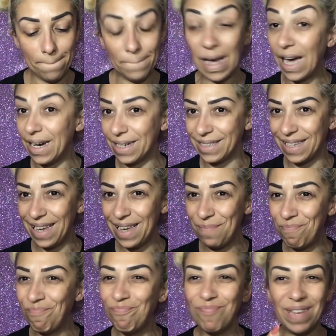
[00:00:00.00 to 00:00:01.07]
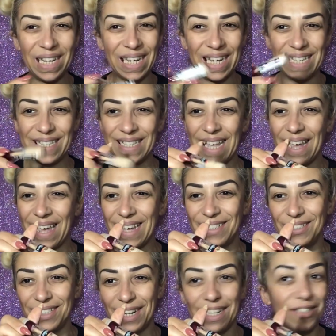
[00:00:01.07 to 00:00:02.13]
parte perché si è
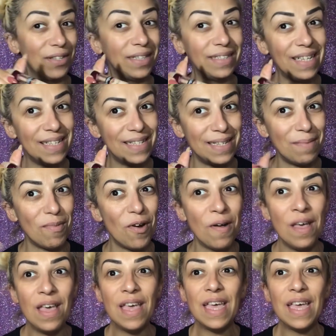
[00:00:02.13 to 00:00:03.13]
cancellato tantissimo,